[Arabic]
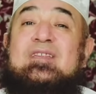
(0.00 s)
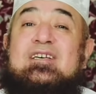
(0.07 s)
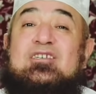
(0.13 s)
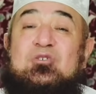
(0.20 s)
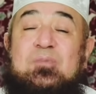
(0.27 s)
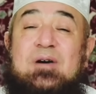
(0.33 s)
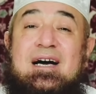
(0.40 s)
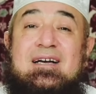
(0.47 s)

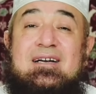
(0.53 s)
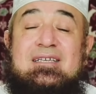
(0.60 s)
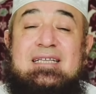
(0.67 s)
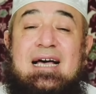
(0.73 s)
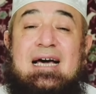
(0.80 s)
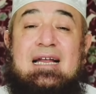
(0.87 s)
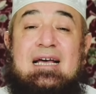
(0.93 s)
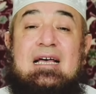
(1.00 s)
سبحانه
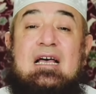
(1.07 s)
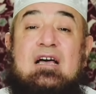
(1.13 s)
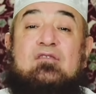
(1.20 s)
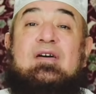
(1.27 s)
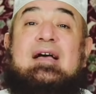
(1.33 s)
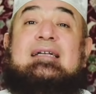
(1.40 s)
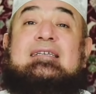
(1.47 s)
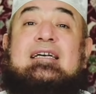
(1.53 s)
وتعالى
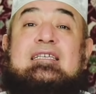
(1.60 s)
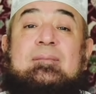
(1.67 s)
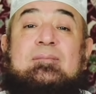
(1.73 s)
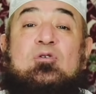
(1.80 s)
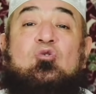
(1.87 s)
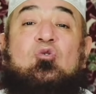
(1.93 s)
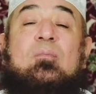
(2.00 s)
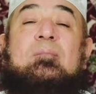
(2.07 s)
فيتكتب
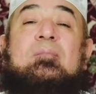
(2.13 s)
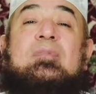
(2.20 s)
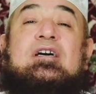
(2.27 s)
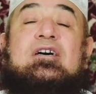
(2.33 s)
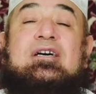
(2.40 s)
لكم